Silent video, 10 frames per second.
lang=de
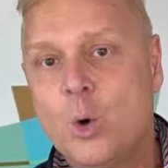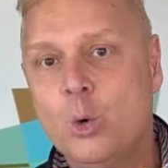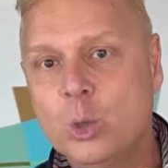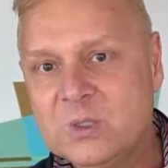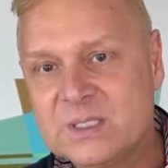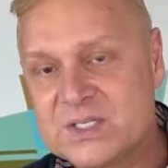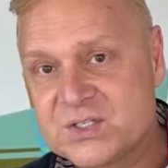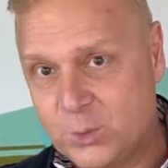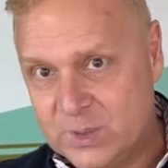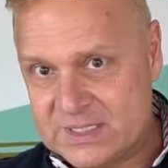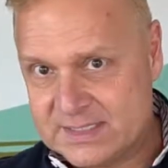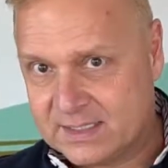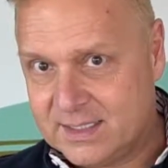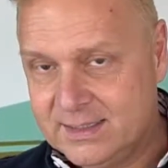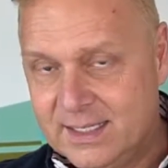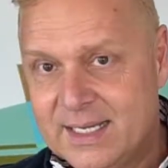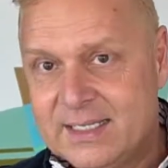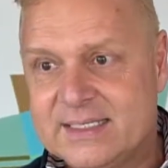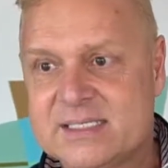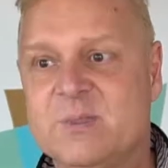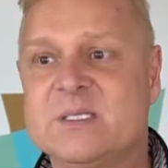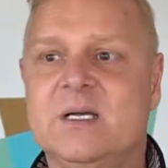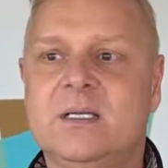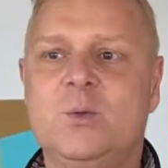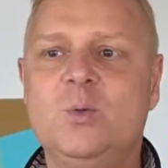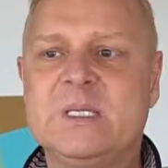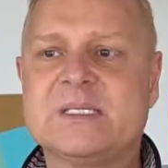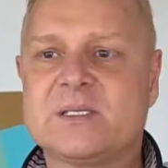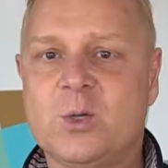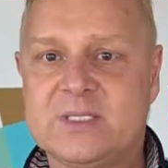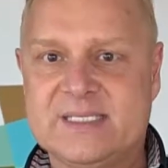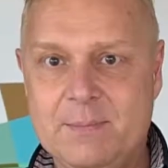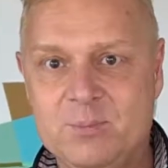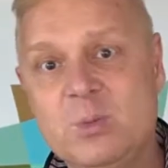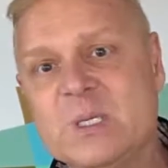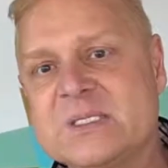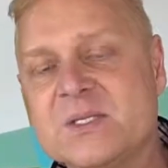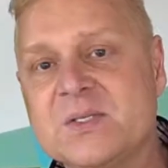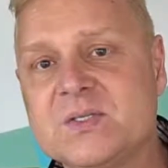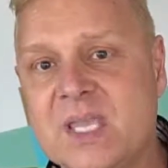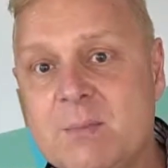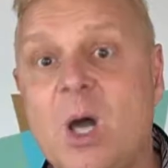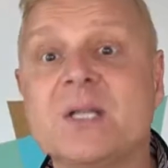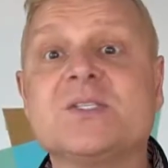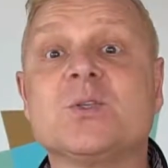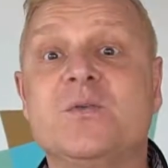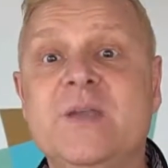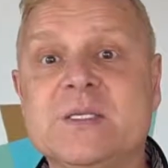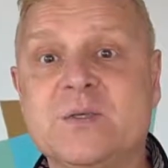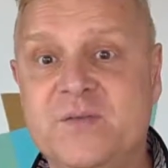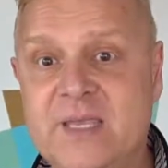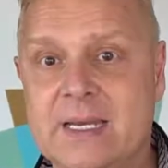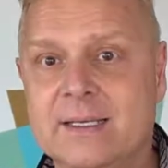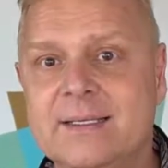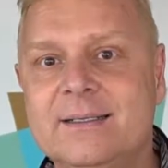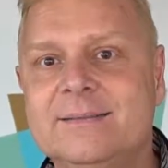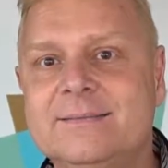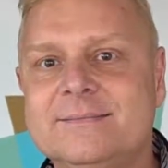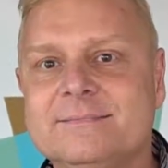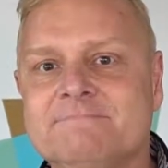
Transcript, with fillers: Und das Schöne ist daran, dass man sagt, über dieses Konzept, über dieses System, ah, das ist doch viel zu viel. Hm.